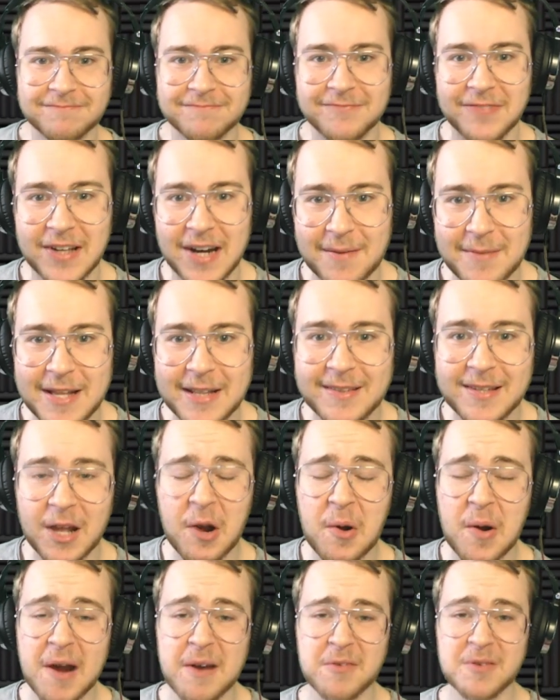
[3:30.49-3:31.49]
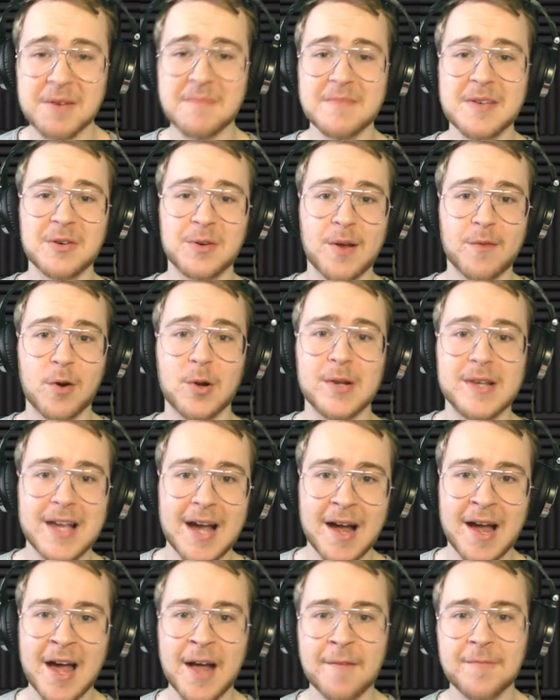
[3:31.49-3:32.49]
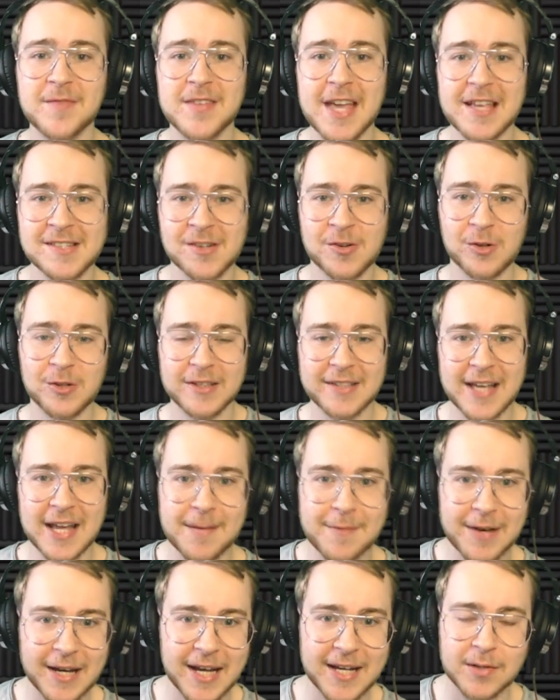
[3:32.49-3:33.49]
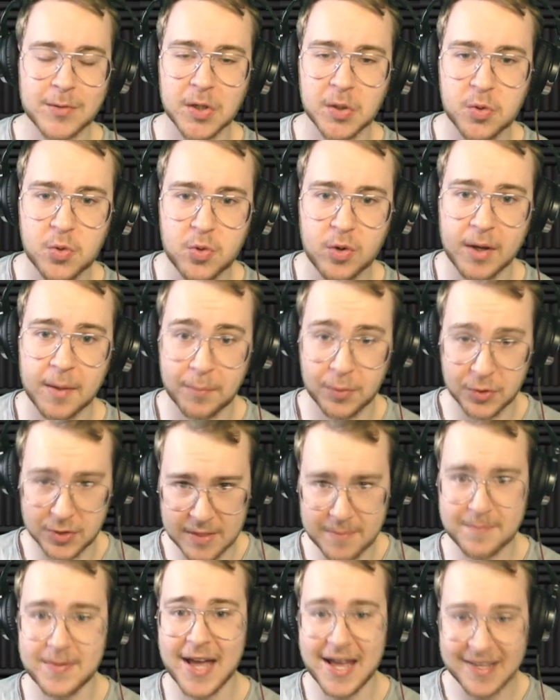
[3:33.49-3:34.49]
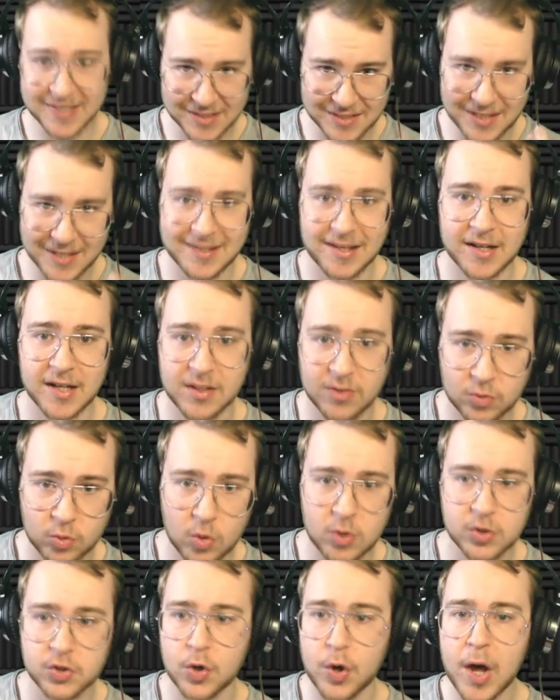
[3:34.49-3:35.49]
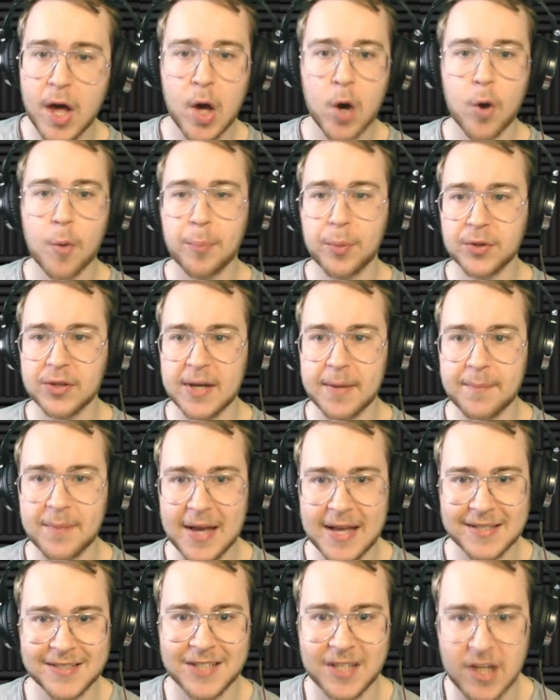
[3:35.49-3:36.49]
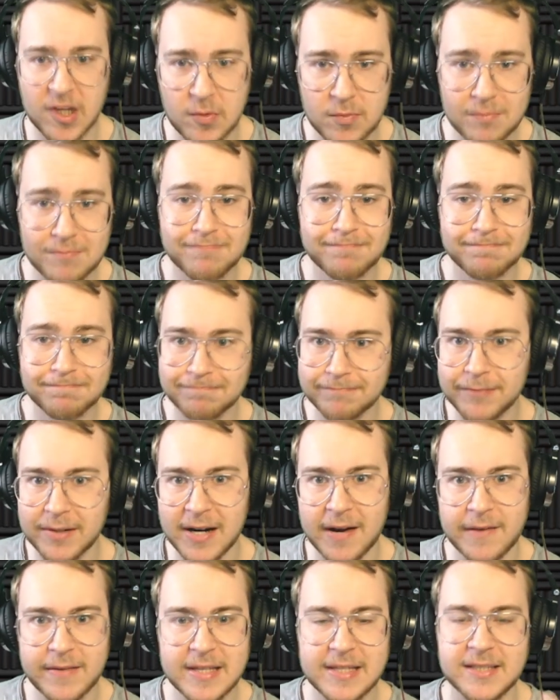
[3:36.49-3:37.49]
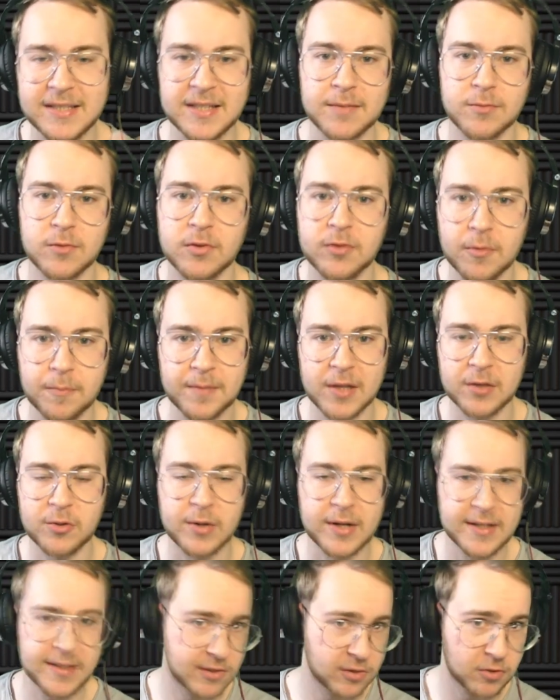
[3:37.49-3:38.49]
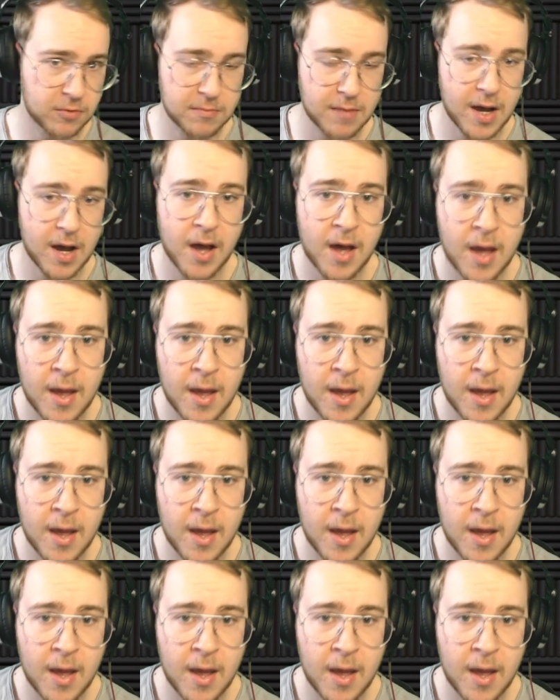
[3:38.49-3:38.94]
veramente non hanno nemmeno la voglia di ascoltare magari qualcuno che potrebbe essere talentuoso o potrebbe essere un bravissimo doppiatore, insomma.